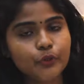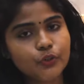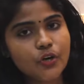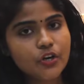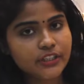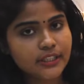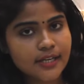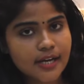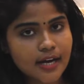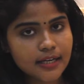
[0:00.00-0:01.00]
பொதுவாக ஒருத்தருக்கு
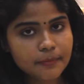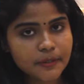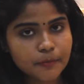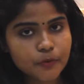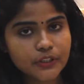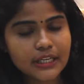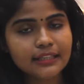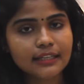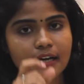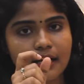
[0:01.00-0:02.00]
கால் பண்ணும்போது
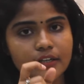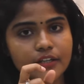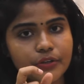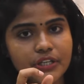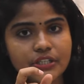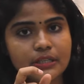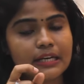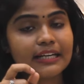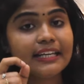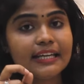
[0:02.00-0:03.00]
அந்த கால் டியூரேஷன்
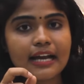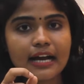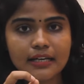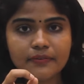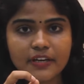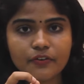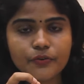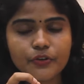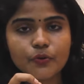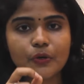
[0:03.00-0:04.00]
ரிங்கிங் அளவு எவ்வளோ
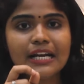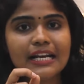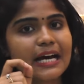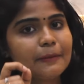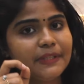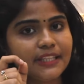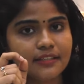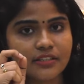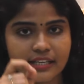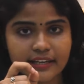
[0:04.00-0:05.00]
இருக்கணும்னா நாற்பத்தி
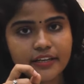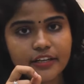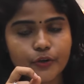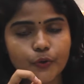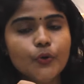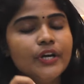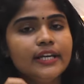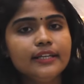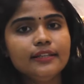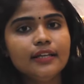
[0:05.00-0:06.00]
அஞ்சு செகண்ட் இருக்கணும்
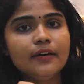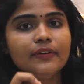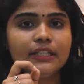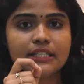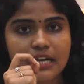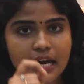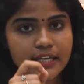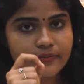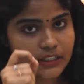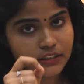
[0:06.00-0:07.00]
இதுதான் வந்து
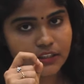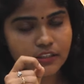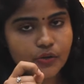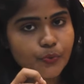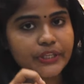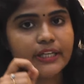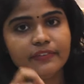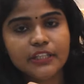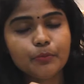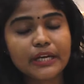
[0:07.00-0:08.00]
ட்ராய் வகுத்திருக்கக்கூடிய
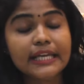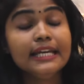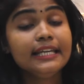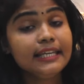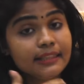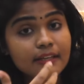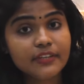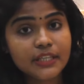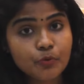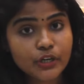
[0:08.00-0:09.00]
விதிமுறை இந்த
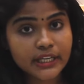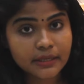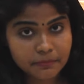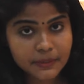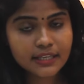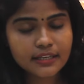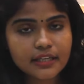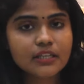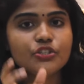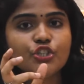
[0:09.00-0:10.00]
விதிமுறையை மீறி
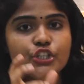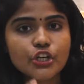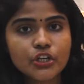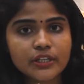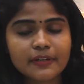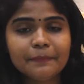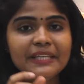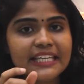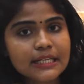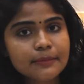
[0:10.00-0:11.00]
ஜியோ நிறுவனம்
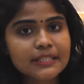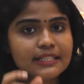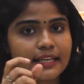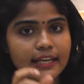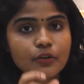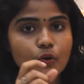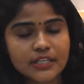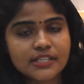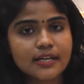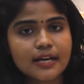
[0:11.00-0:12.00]
இருபது செகண்ட்
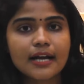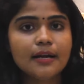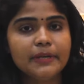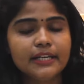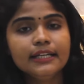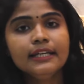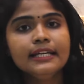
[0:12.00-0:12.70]
குறைச்சிருக்காங்க அப்படின்னு